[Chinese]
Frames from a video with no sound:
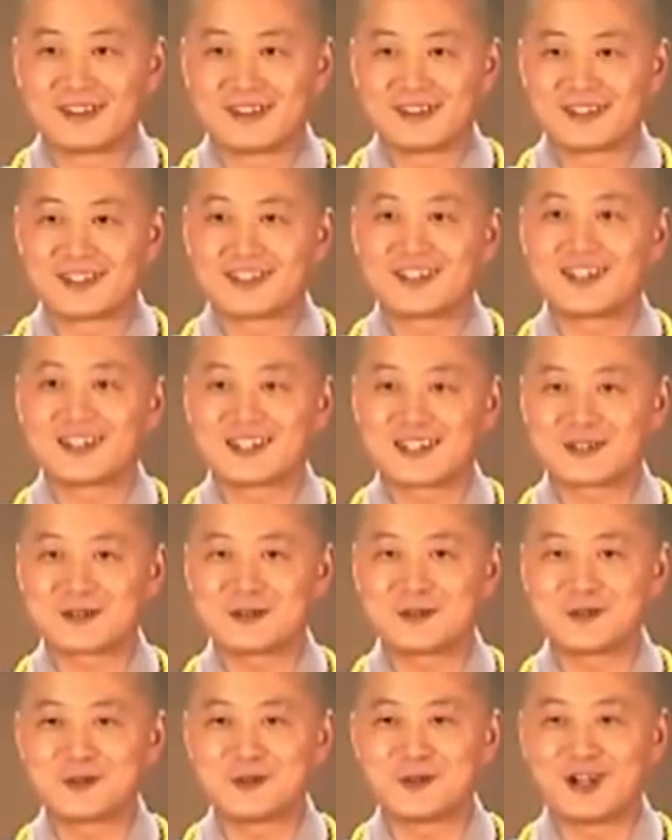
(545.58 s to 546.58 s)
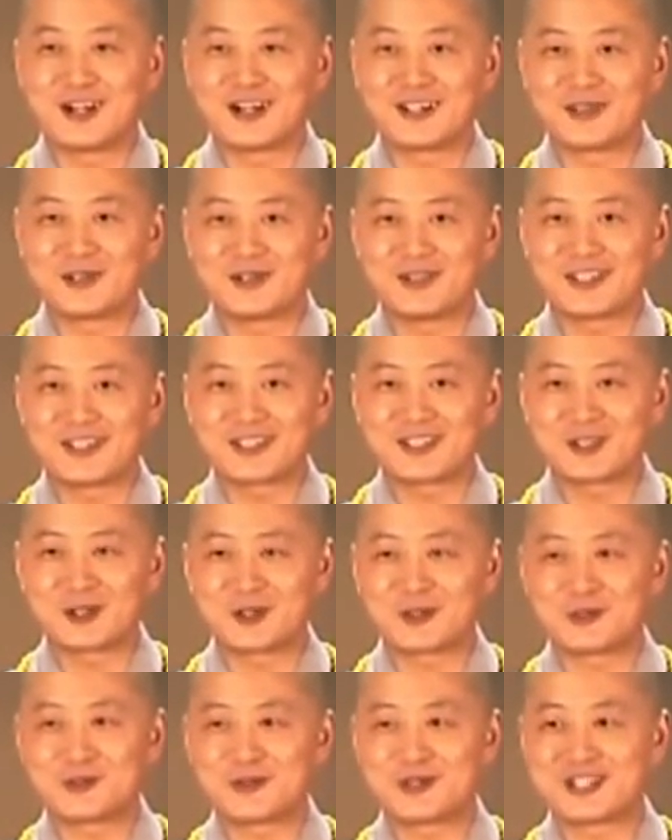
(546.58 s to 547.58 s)
现在在中国有一个
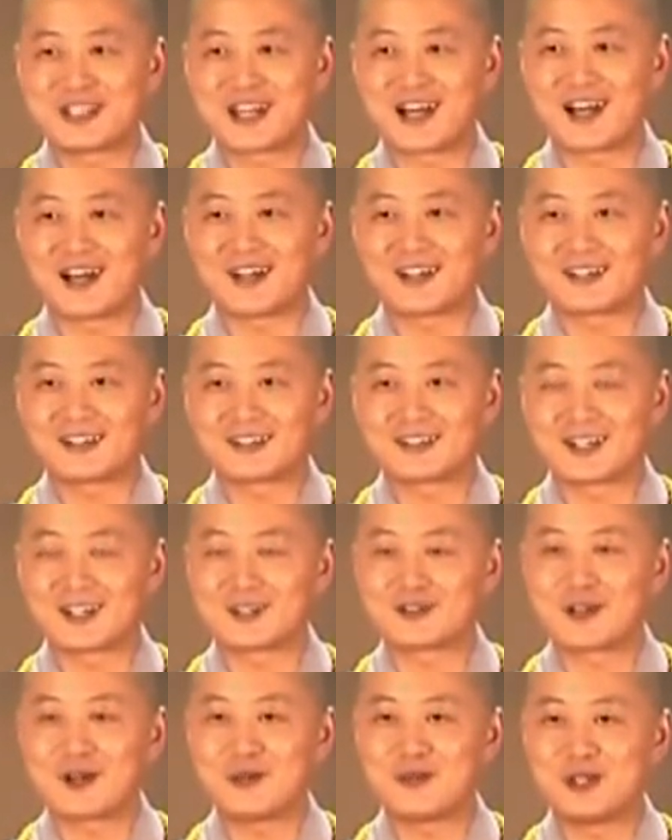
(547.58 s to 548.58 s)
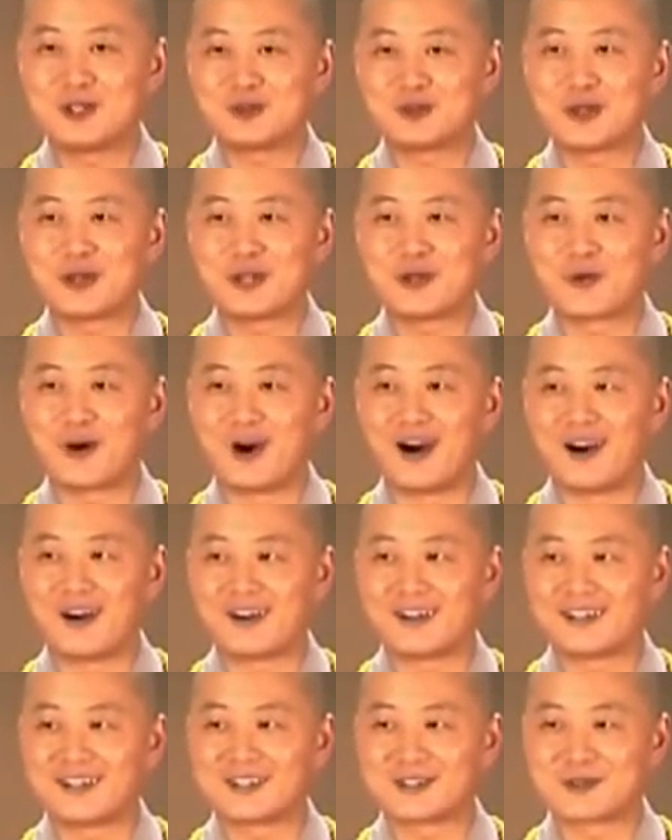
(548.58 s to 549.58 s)
教育学家，他专门推广
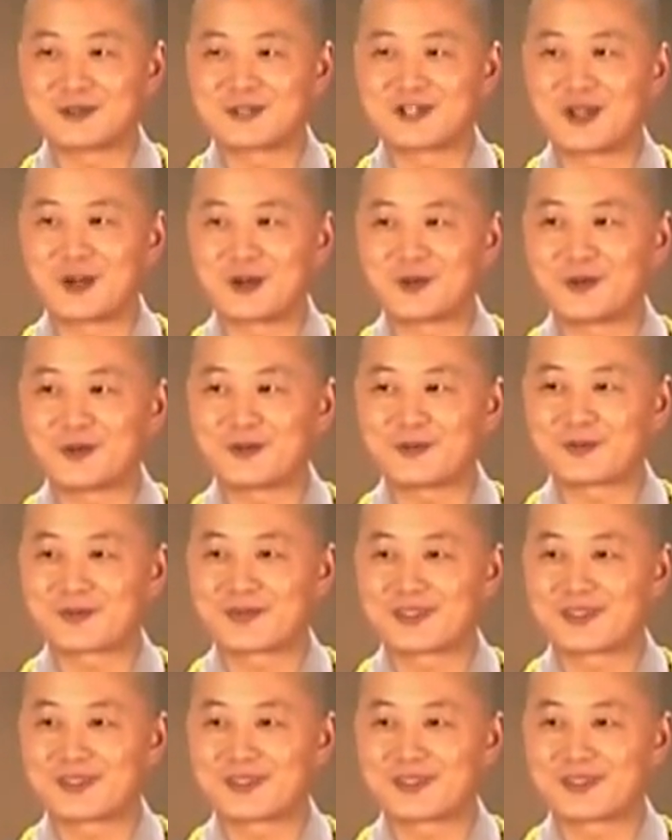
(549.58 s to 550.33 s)
一种教育，